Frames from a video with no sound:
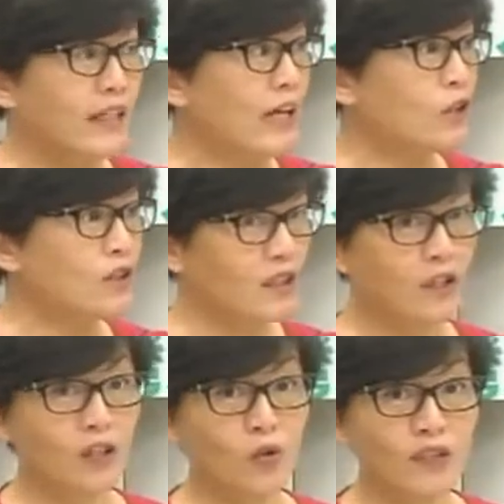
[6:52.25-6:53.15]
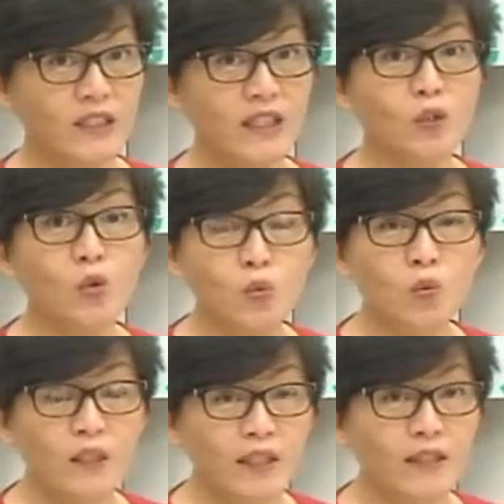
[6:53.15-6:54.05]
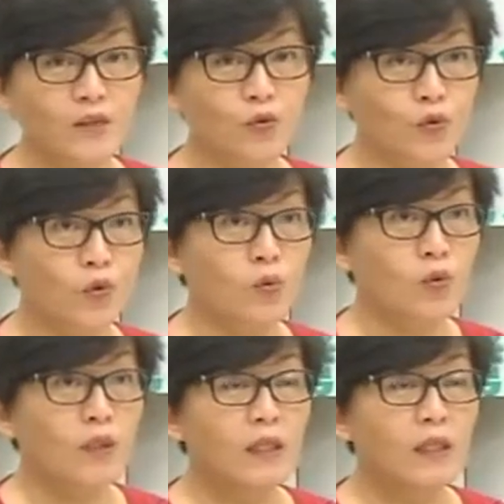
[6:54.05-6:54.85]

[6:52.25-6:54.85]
大家都知道叫做《京都议定书》。